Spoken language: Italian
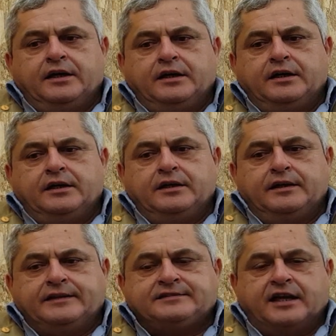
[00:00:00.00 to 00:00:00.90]

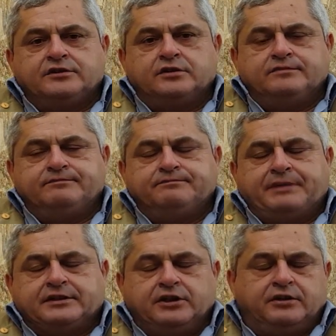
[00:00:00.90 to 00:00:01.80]
Eh, è stato
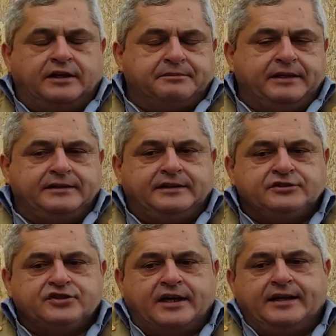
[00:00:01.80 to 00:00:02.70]

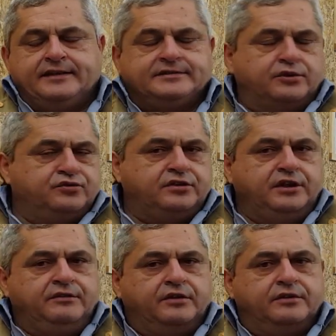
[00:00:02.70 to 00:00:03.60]
particolarmente già
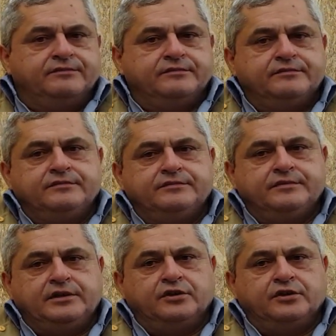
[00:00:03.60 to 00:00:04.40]
esaustivo mh,